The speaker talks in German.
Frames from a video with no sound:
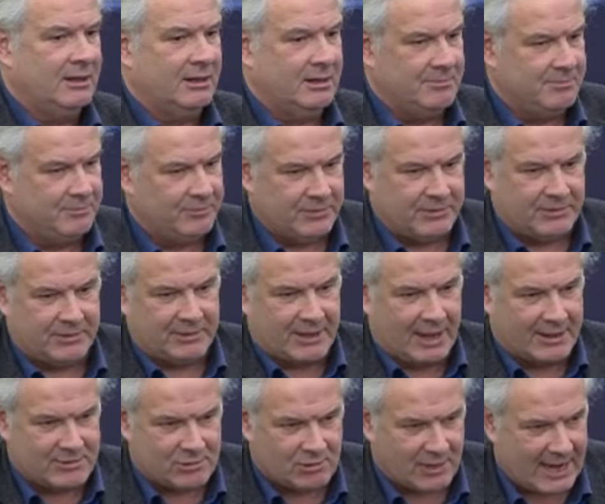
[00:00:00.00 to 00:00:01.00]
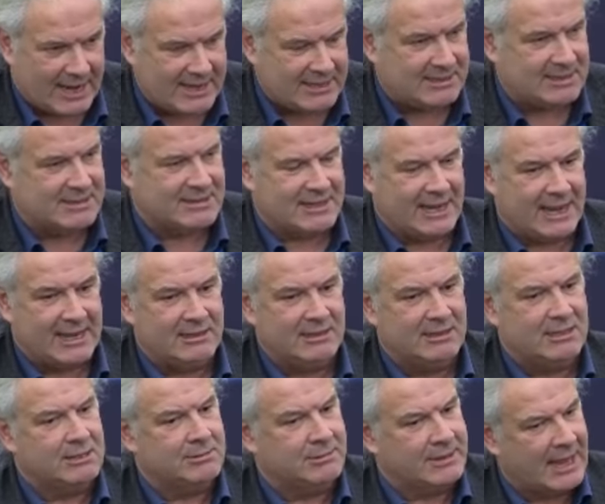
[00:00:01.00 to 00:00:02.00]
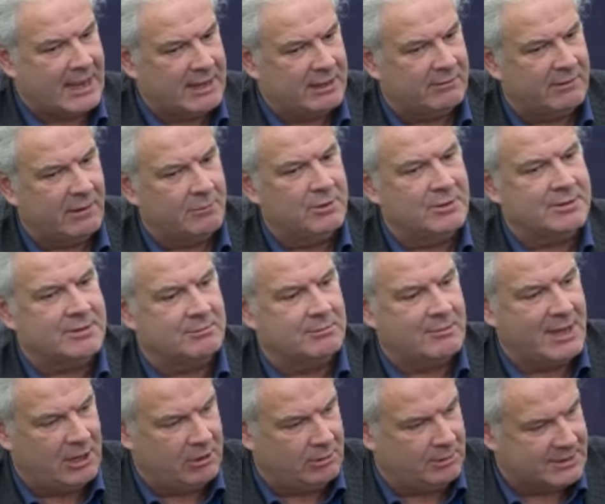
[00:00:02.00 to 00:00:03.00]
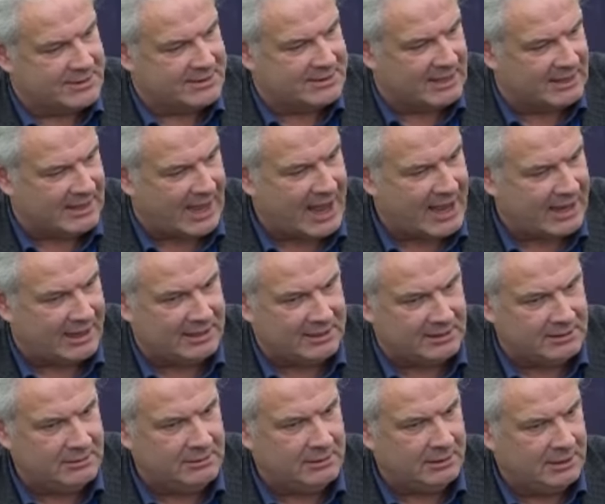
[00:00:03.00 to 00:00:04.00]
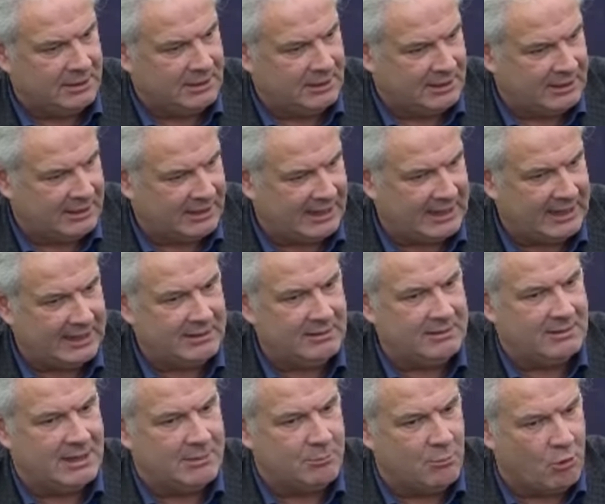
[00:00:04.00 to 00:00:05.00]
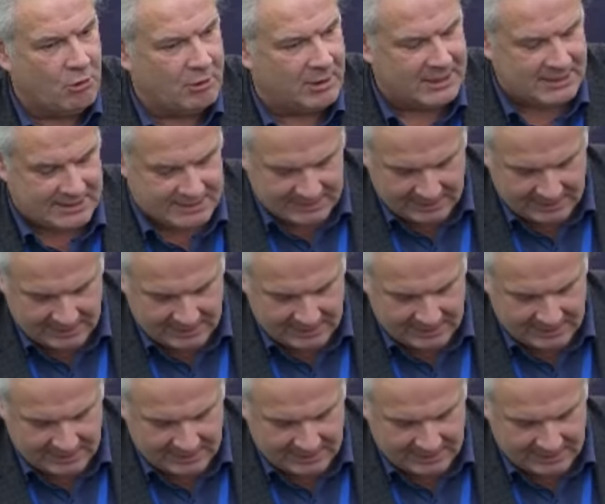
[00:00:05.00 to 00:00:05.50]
Ähm, dazu reicht die Zeit nicht. Ich denke, wir müssten mehr über Szenarien reden, die möglich